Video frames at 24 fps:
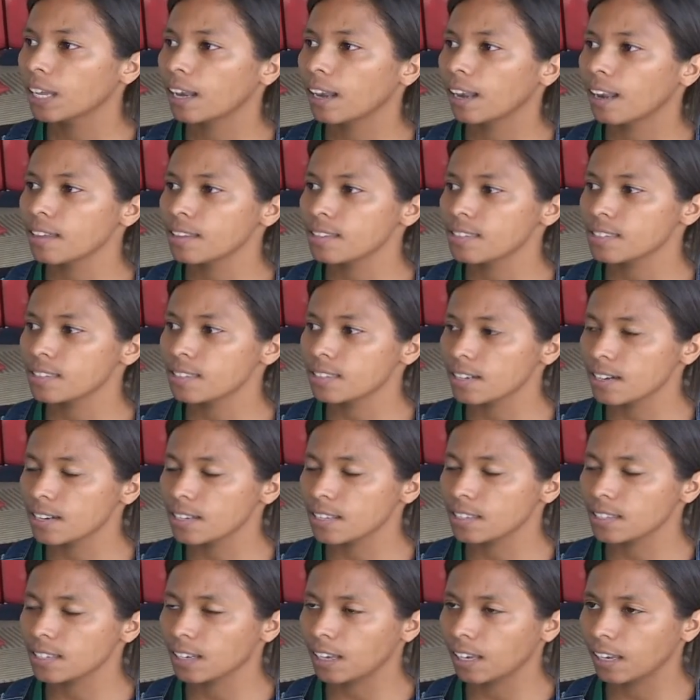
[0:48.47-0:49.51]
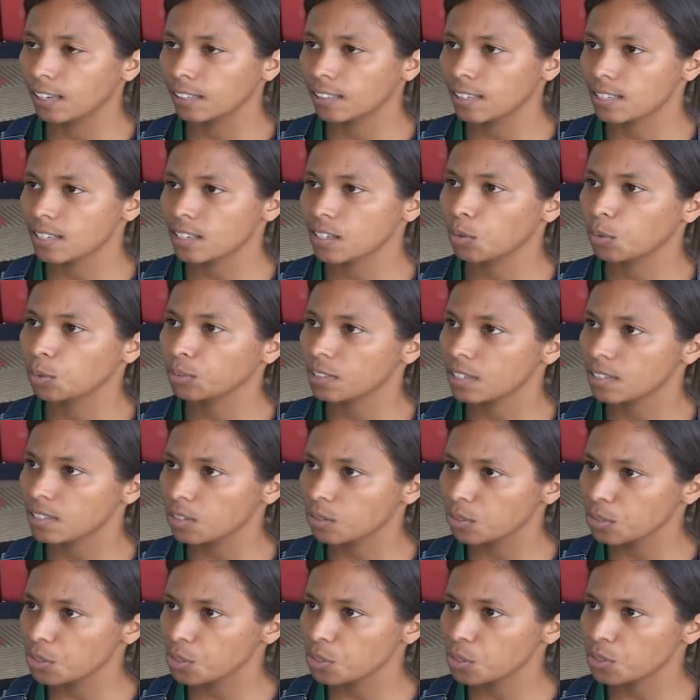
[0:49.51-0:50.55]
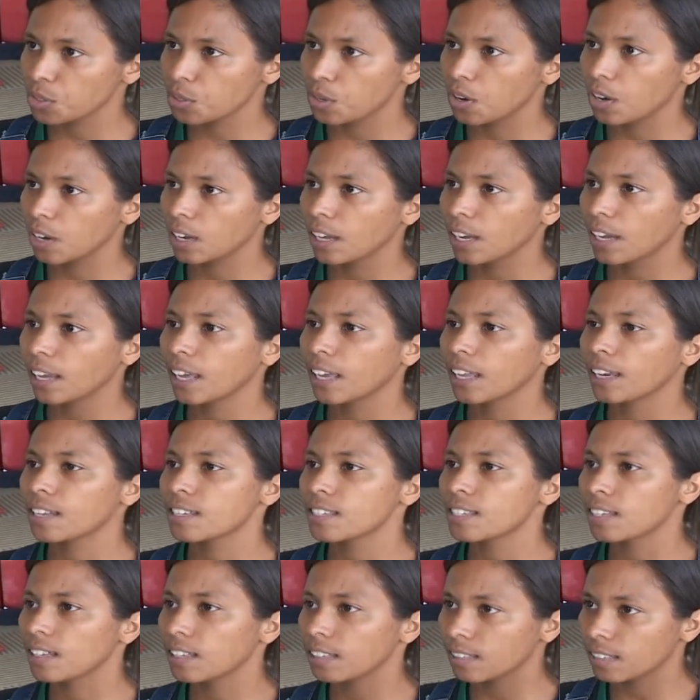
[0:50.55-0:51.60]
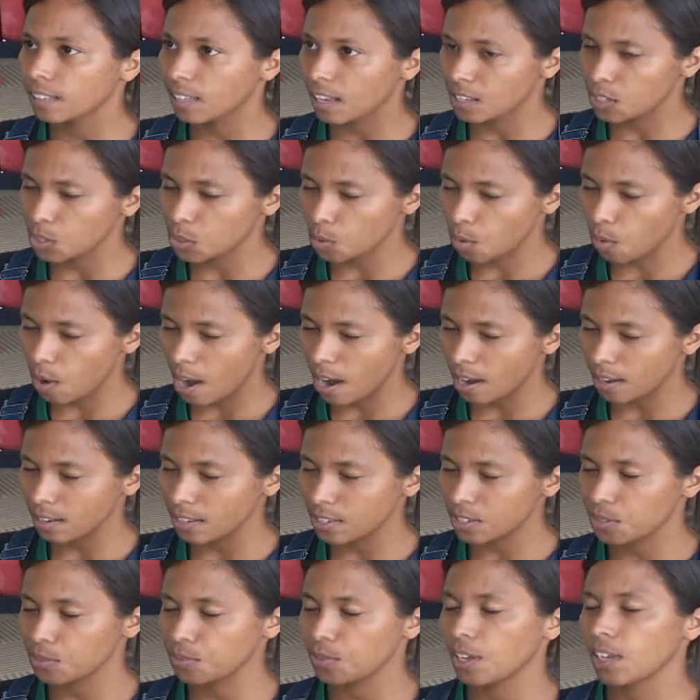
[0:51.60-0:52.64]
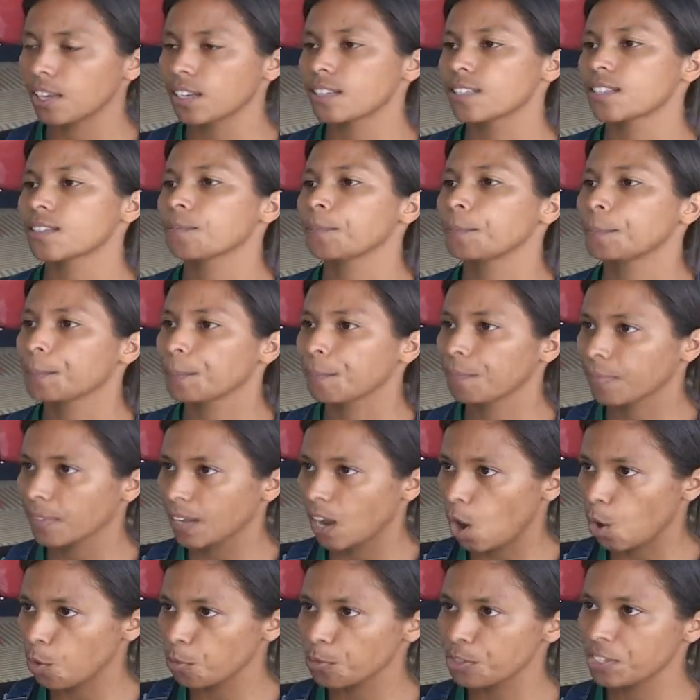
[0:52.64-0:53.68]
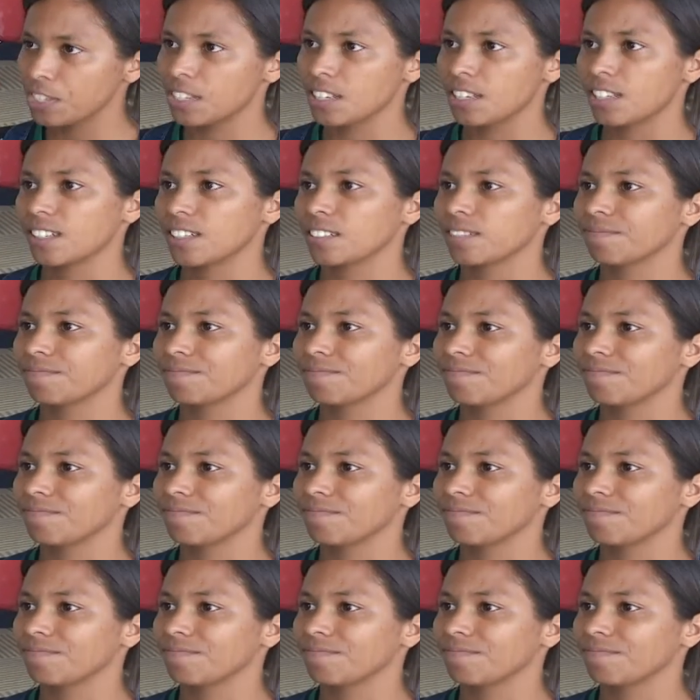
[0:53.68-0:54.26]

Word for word: nas terças e quintas a contação de história e nas, nas quartas-feiras a oficina.